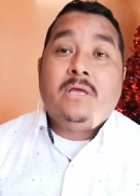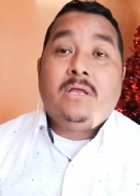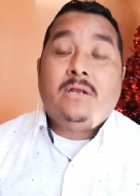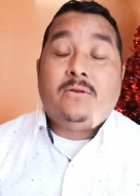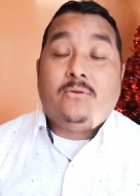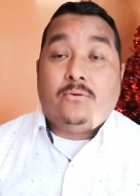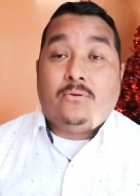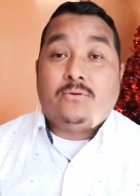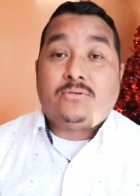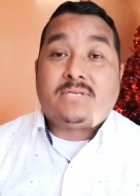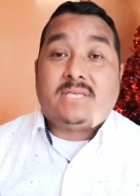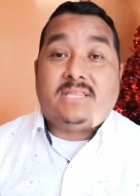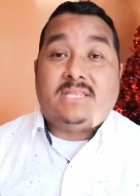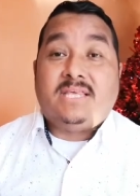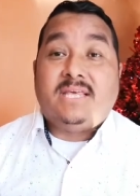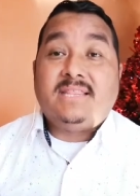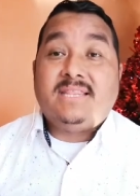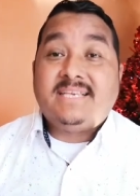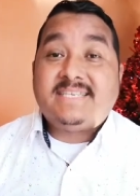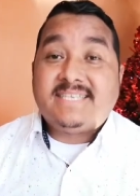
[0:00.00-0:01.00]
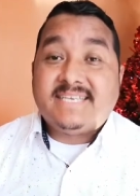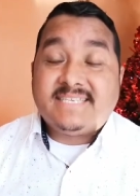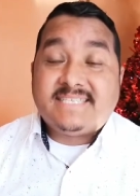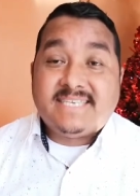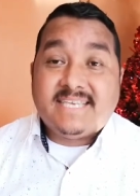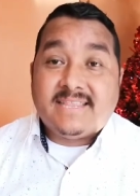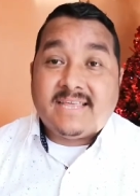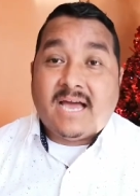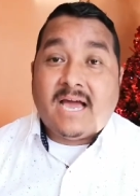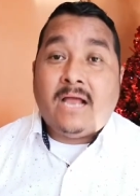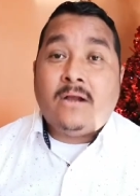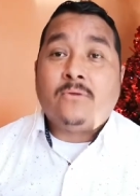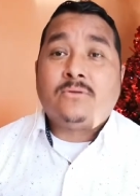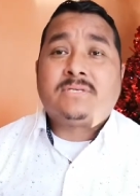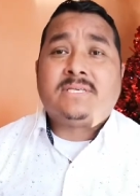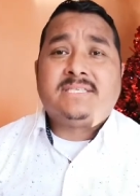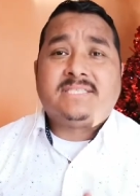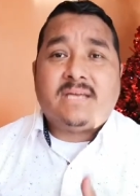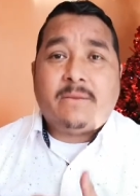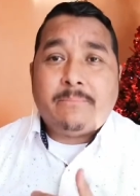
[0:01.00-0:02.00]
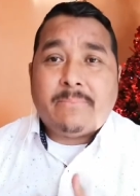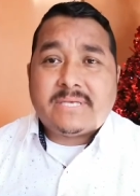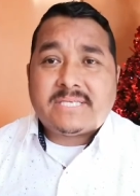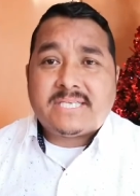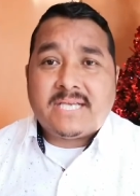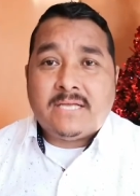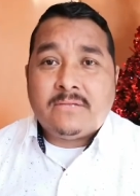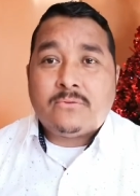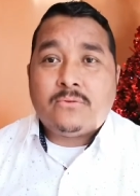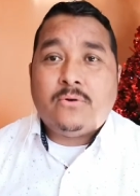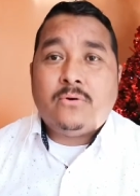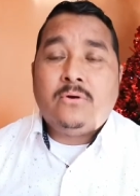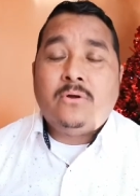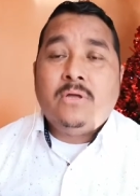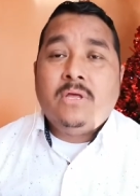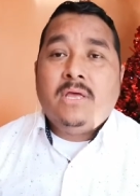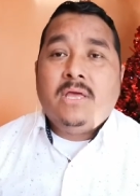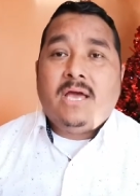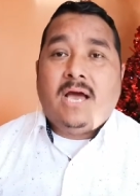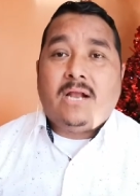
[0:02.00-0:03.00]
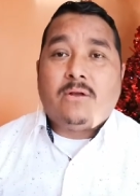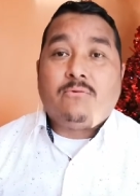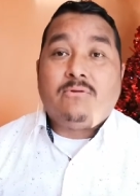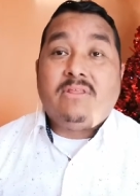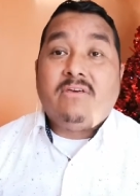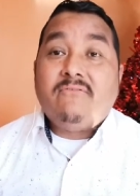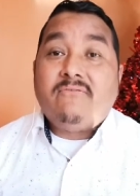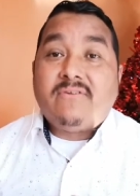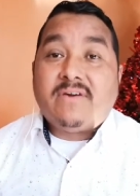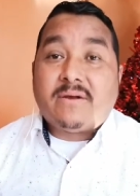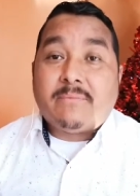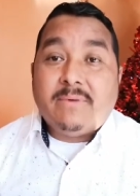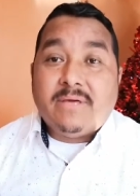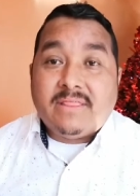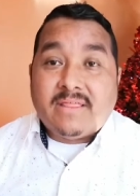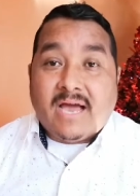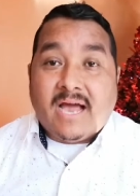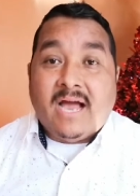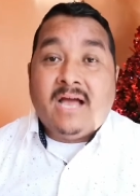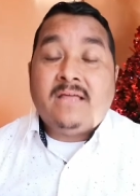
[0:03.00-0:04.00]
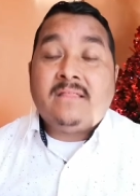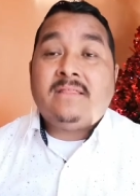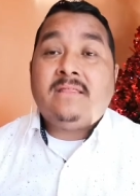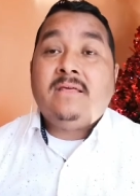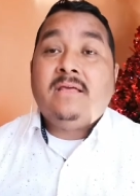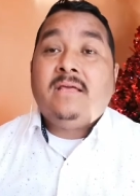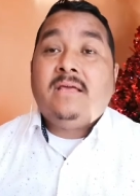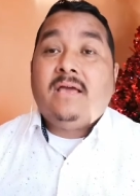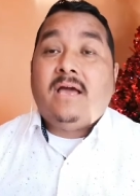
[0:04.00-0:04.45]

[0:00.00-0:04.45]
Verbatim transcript: los, que tienen necesidad, los que están pasando alguna enfermedad,